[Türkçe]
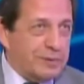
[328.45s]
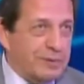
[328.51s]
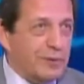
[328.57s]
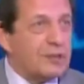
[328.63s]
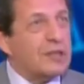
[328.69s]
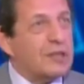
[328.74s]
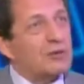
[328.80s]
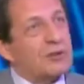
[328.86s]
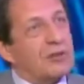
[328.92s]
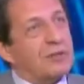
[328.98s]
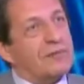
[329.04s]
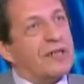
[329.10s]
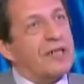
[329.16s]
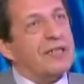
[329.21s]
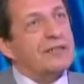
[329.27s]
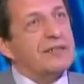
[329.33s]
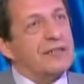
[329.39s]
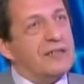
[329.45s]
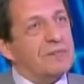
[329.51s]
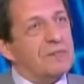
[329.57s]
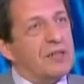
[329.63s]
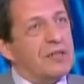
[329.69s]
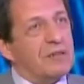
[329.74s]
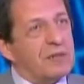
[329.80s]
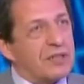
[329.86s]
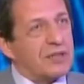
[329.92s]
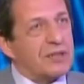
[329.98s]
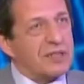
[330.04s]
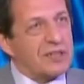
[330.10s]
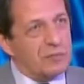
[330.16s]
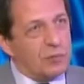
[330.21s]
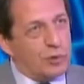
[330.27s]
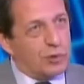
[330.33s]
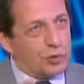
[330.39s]
Ondan sonra faizler inmeye
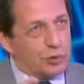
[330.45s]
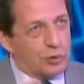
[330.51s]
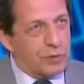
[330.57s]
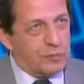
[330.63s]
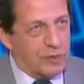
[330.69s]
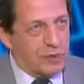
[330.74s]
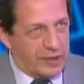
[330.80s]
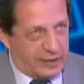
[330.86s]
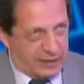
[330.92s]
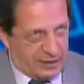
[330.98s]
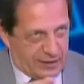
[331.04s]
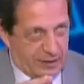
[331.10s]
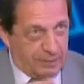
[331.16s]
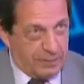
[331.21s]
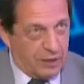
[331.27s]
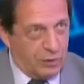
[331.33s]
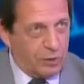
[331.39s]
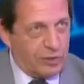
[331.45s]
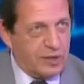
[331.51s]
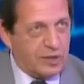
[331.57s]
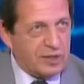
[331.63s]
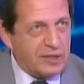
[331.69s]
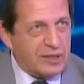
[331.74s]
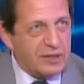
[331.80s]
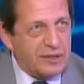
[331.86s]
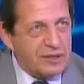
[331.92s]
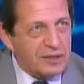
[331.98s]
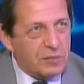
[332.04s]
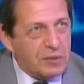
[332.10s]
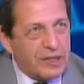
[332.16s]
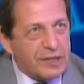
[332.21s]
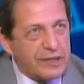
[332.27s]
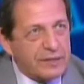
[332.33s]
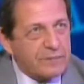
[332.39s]
başladı mı o stop e, tepe noktasından
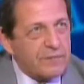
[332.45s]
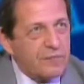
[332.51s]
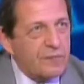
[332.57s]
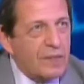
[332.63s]
itibaren